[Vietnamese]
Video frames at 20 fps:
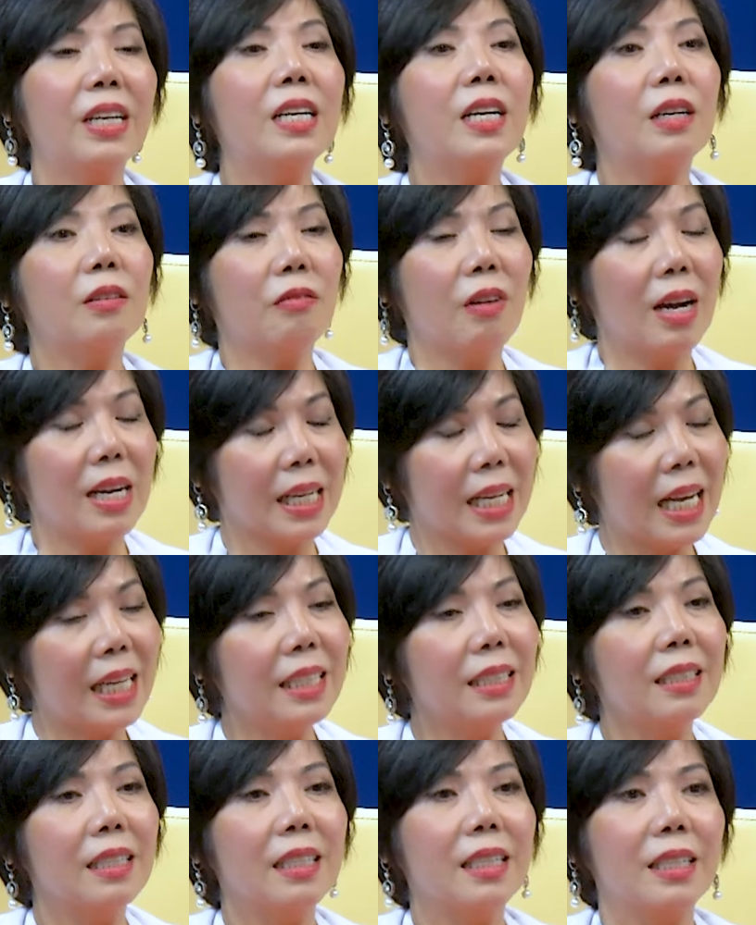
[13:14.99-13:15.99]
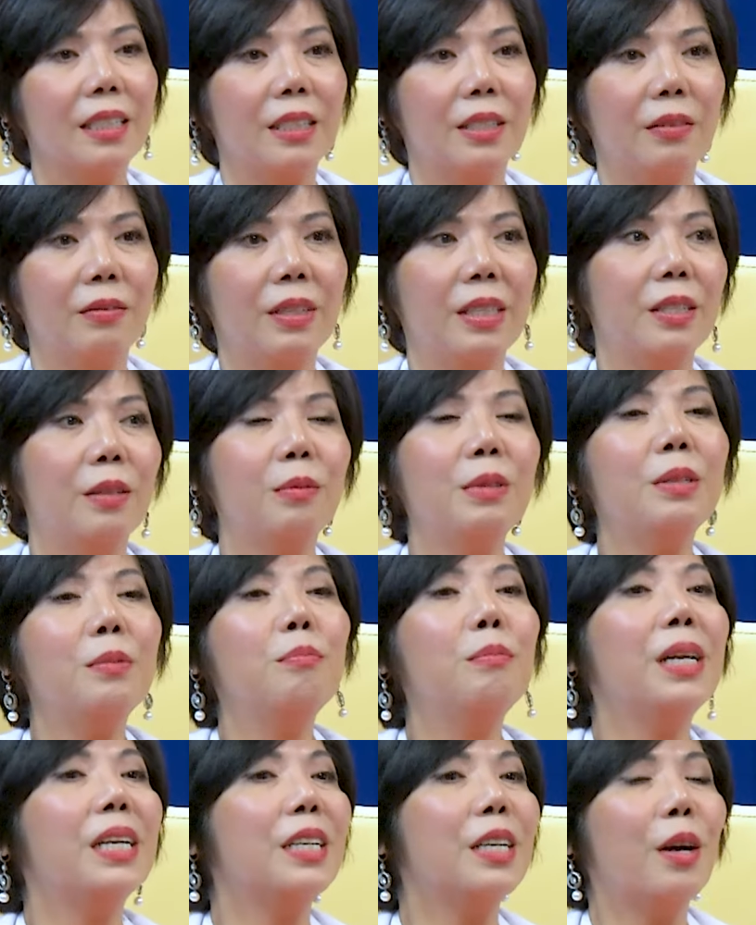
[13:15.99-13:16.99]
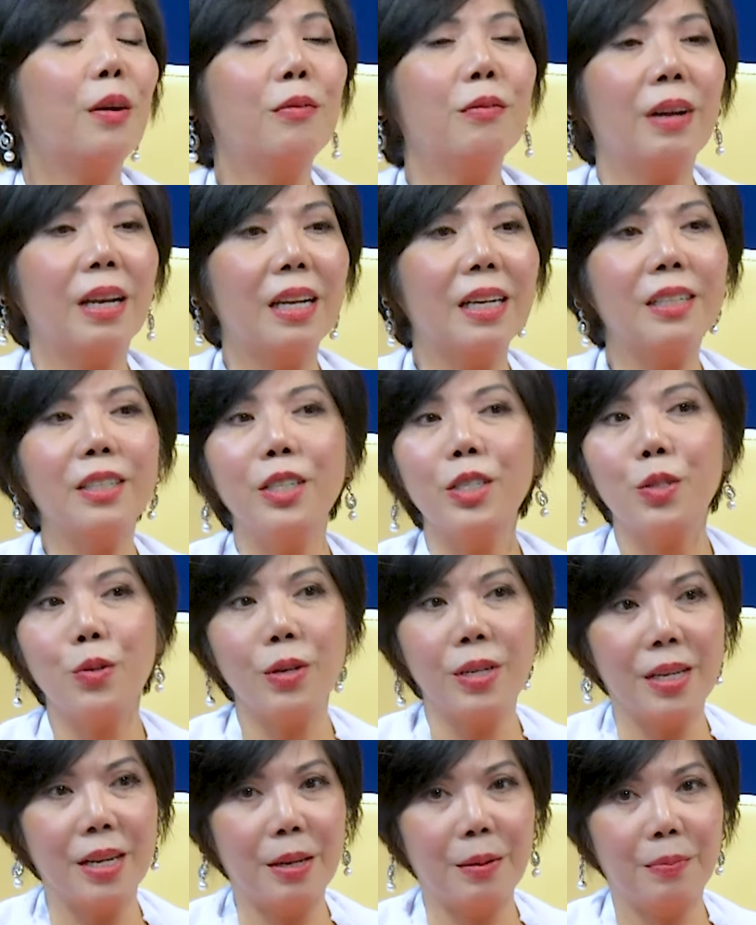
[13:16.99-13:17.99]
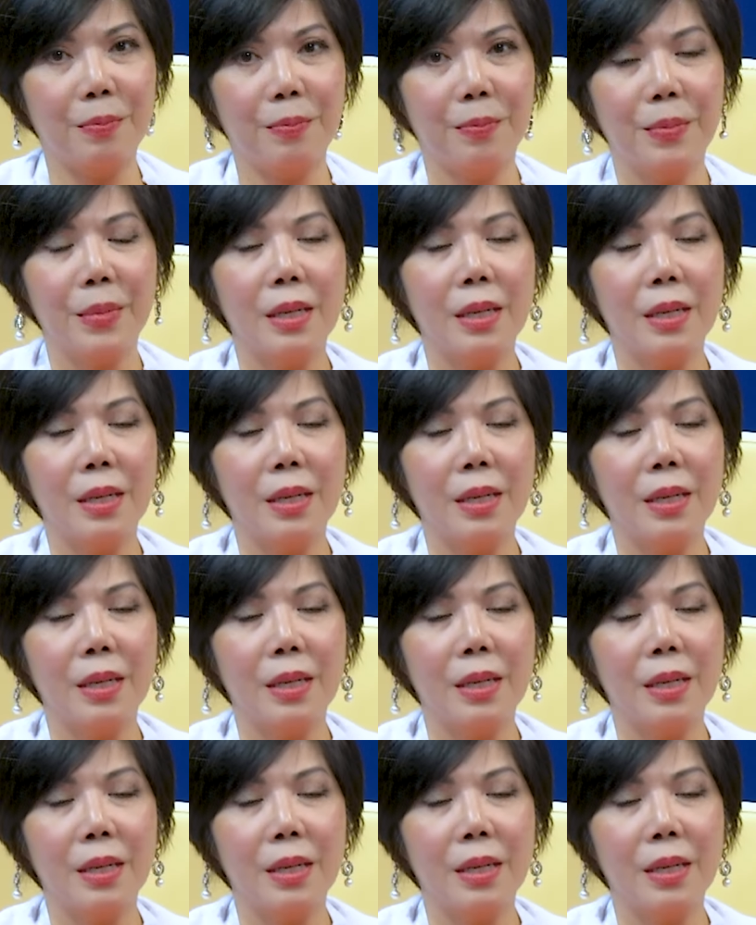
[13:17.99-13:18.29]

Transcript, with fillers: khoảng cách, tại vì giống như mình không phải là người chuyên nghiệp.